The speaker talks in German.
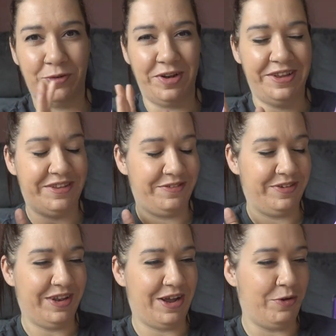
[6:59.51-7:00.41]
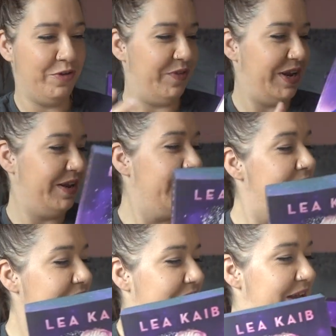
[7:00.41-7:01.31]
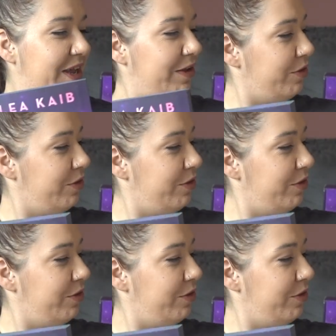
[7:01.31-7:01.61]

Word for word: vorlesen, auch wenn der